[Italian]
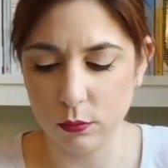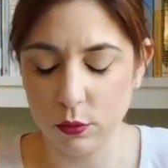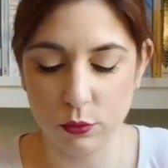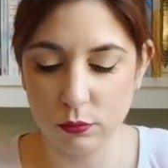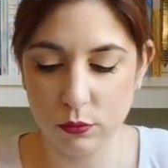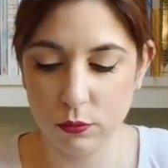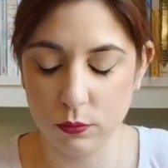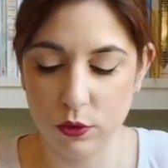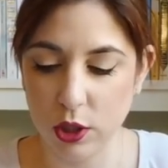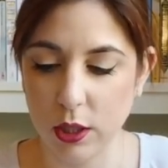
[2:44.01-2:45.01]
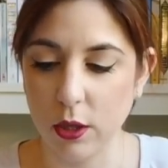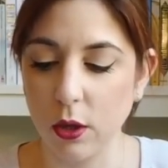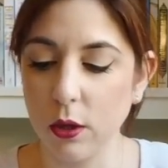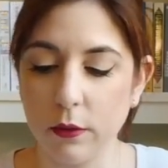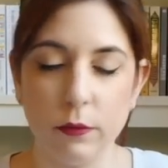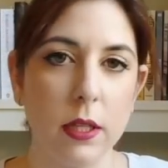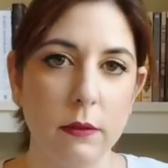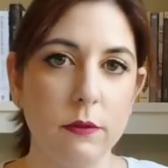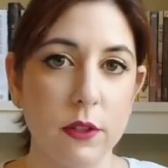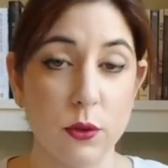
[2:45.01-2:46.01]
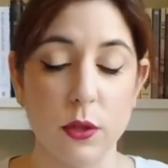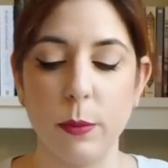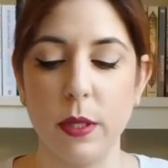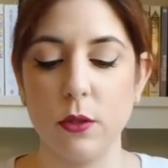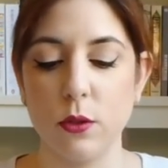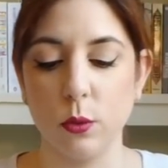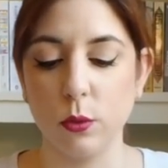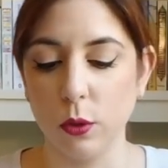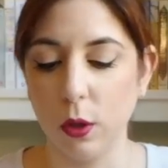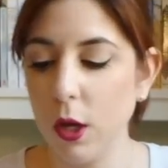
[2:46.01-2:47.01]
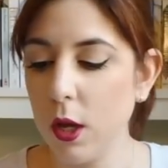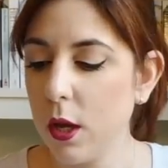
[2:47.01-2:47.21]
lo cercherò e vi, vi faccio sapere sotto.